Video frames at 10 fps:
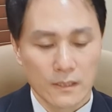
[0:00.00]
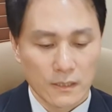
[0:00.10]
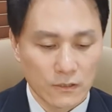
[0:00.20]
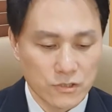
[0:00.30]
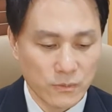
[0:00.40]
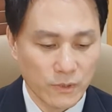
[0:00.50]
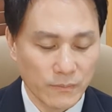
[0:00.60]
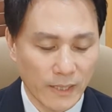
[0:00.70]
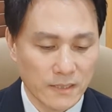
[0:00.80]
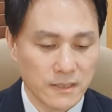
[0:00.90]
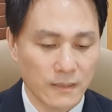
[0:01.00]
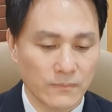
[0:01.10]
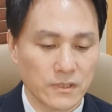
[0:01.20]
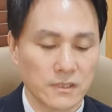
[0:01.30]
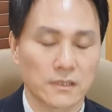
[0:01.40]
이것을 본 많은
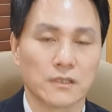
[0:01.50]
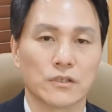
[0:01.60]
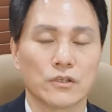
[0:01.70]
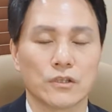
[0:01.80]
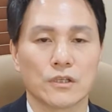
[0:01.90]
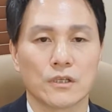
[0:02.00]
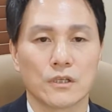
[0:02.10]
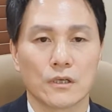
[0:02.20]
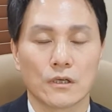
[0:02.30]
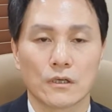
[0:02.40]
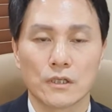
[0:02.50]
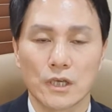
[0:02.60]
사람들은 이